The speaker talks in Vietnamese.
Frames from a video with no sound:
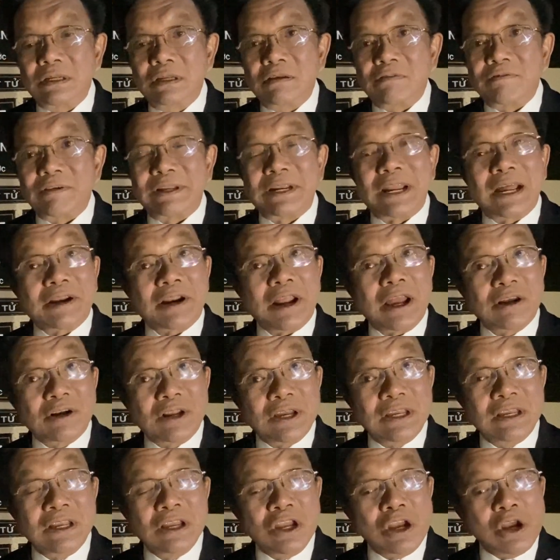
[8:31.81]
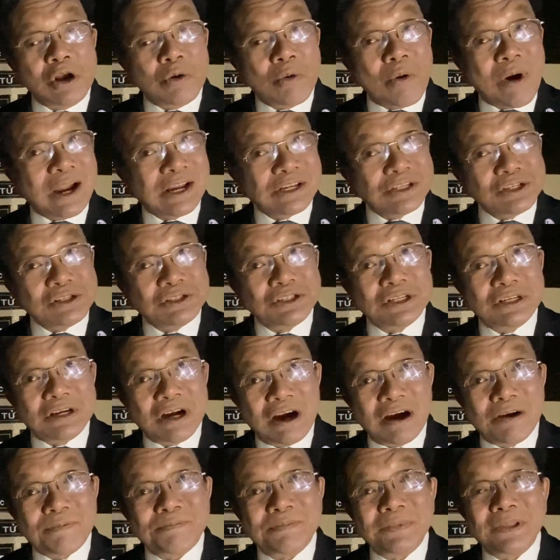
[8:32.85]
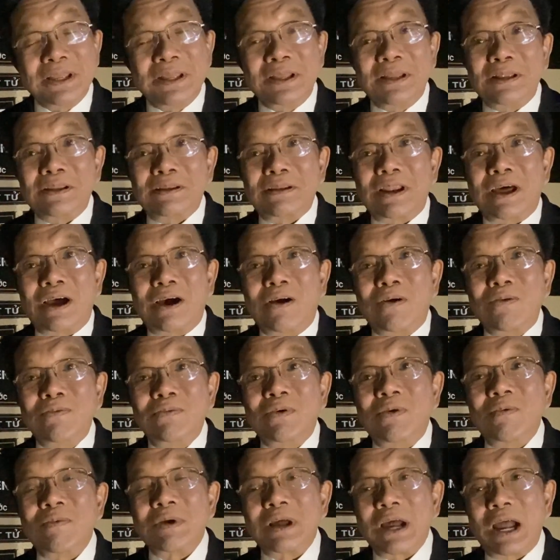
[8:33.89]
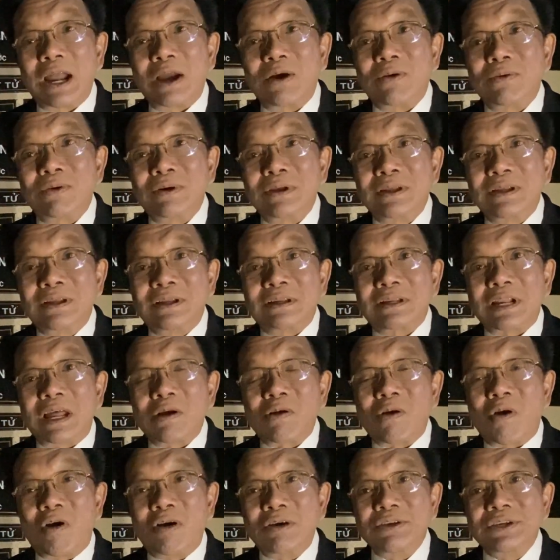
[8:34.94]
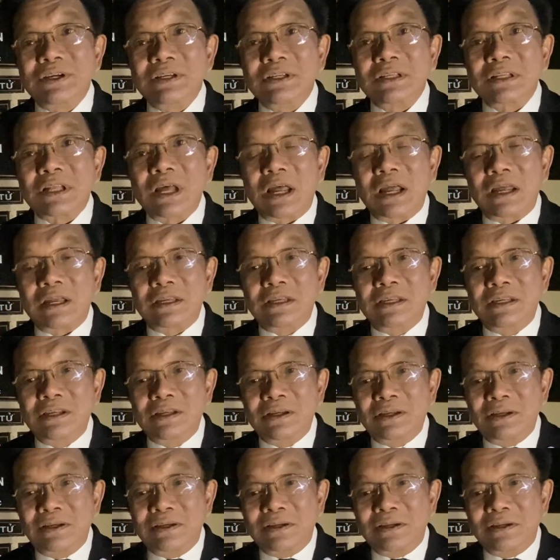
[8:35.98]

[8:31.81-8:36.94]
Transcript: phải đặt ra ở đây, ngoại trừ trường hợp là ông Hung Cao đã có những cái